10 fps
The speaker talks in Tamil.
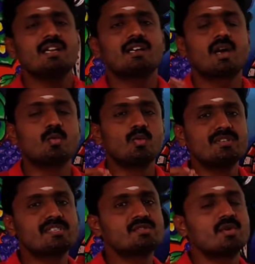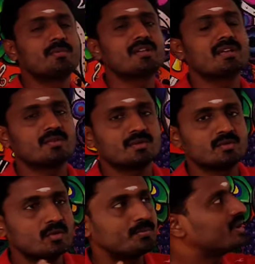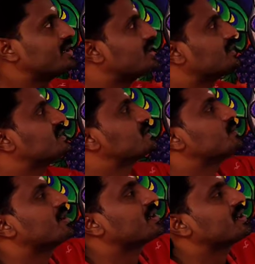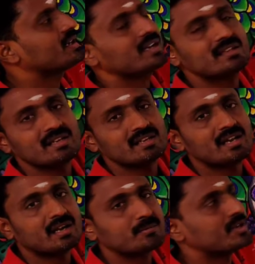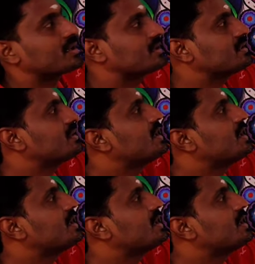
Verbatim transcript: கருவுன் திசு அப்படிங்கிறது வந்து ஒரு பெரிய திசுவாக அதில் காணப்படுகிறது